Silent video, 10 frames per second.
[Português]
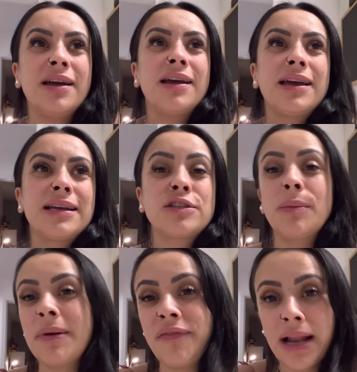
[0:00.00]
É, só
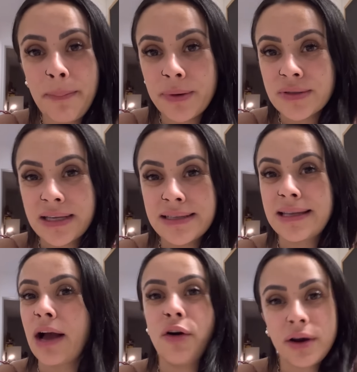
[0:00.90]
pra falar pra vocês que
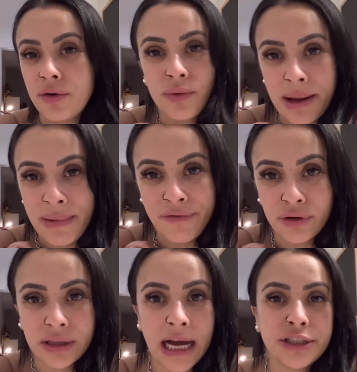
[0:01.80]
agora não é má
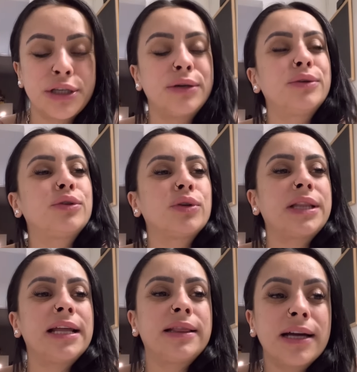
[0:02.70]
vontade, não. Eu tô
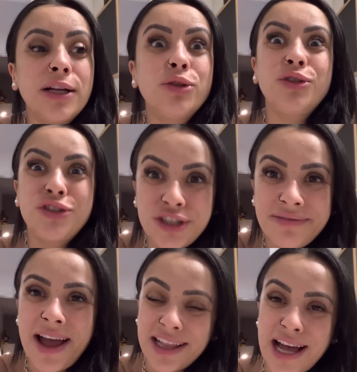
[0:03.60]
tentando de
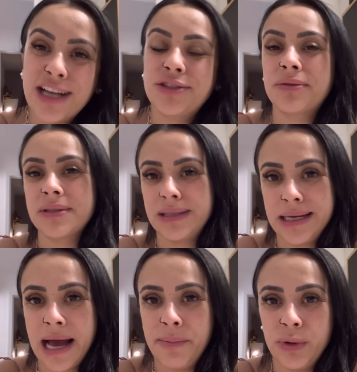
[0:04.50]
verdade
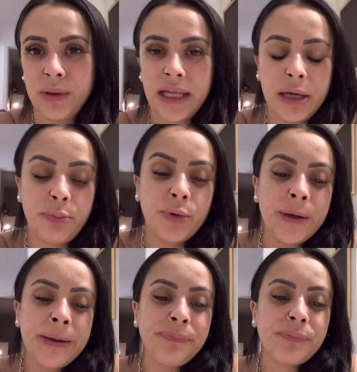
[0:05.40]
conciliar meu tempo
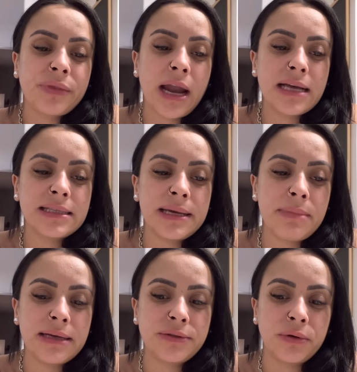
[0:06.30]
trazer
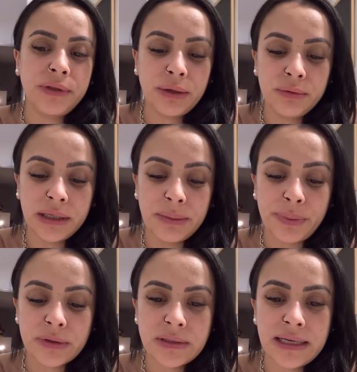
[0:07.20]
mais conteúdo aqui
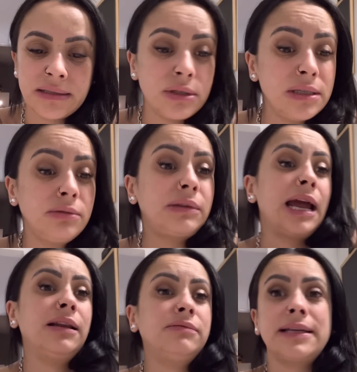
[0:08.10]
pra vocês. E o
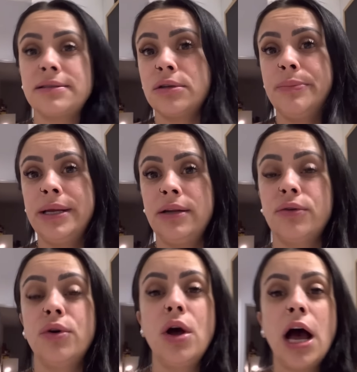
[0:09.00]
trem não tá
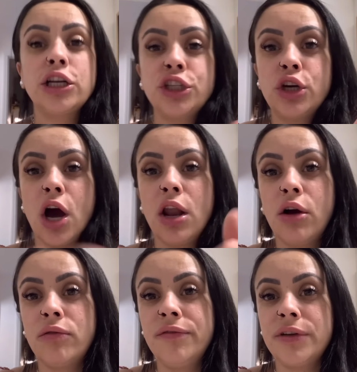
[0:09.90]
subindo. A gente
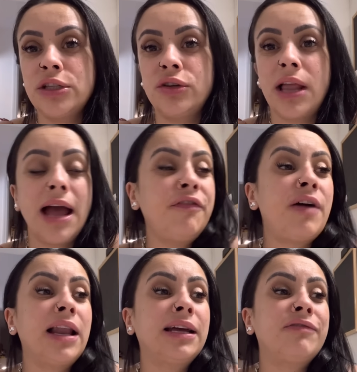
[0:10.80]
coloca um vídeo lá e
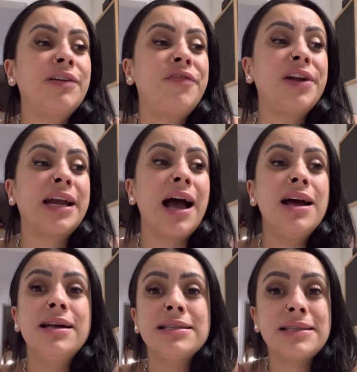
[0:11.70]
fala que vai ficar
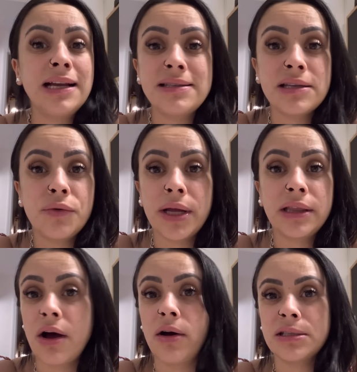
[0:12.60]

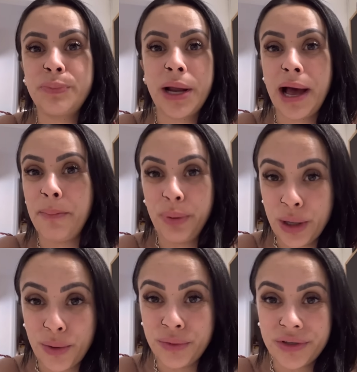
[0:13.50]
150 horas pra
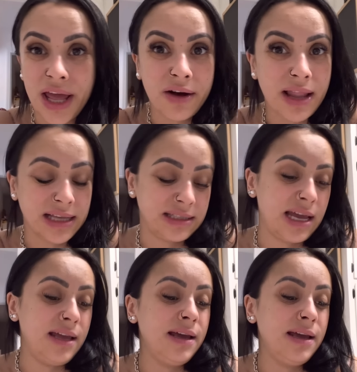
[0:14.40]
upload. Eu lá sei